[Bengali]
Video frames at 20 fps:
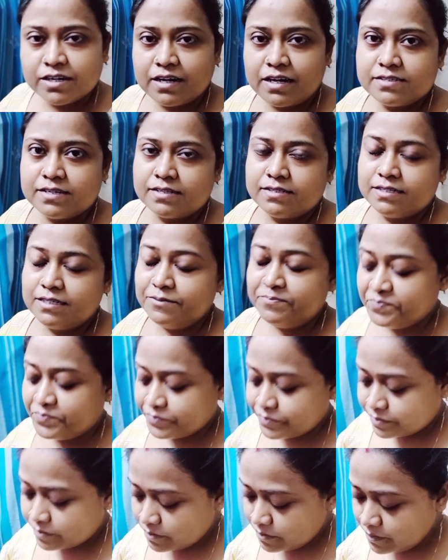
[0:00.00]
ক্লাস আছে
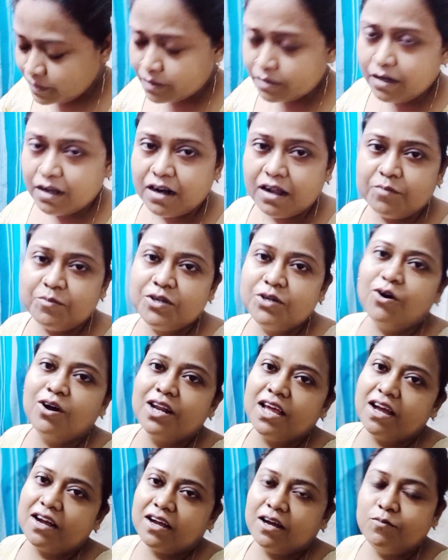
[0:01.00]
আর আমি
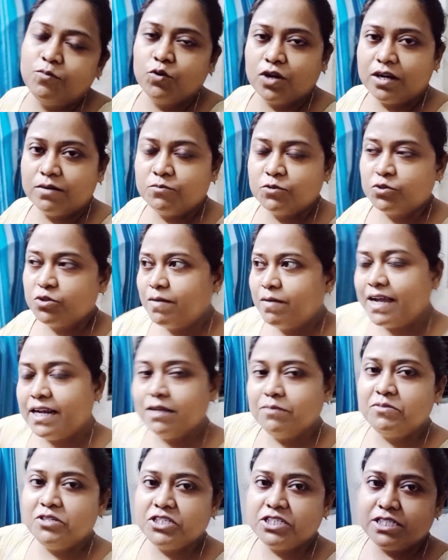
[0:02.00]
ঘরে একা বোকার মতো
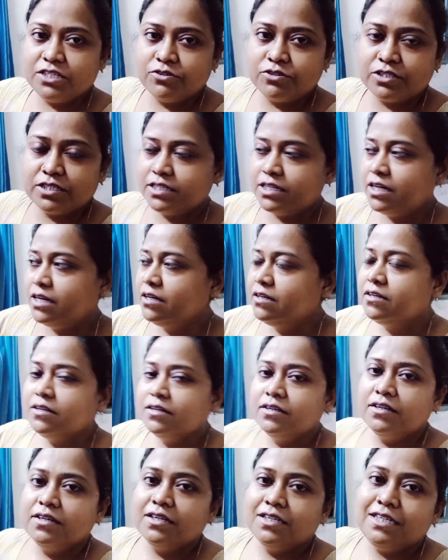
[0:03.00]
বাইরে বৃষ্টি হচ্ছে
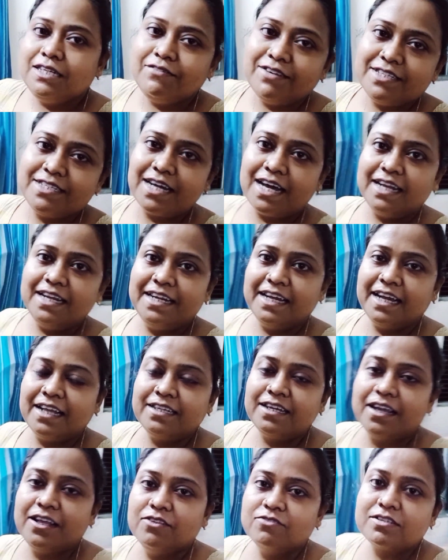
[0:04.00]
টিভি চালিয়ে
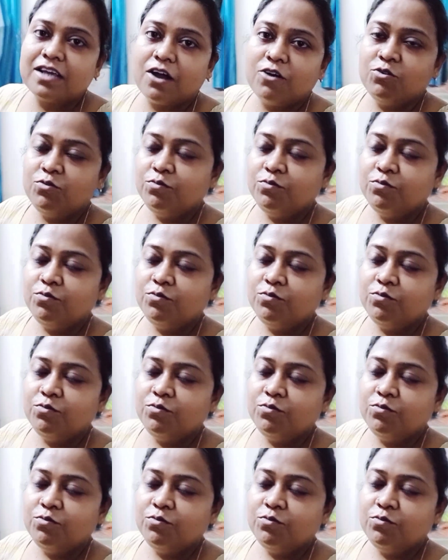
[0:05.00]
রেখেছি কিন্তু সাউন্ড